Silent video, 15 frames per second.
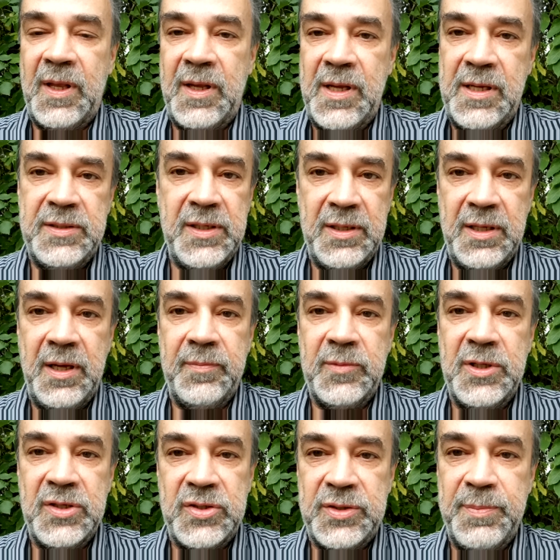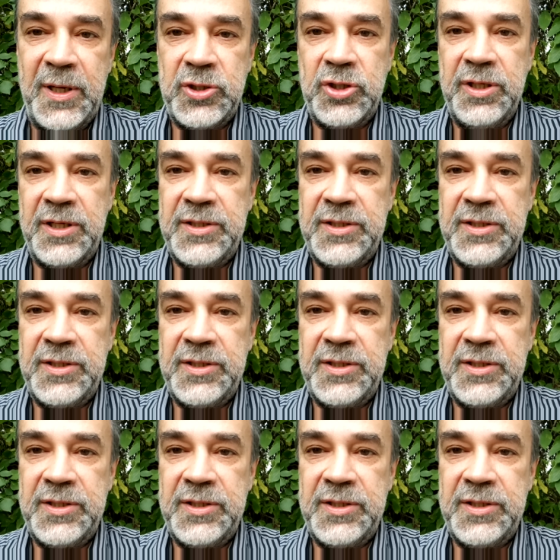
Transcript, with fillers: jedzenie jest smaczne,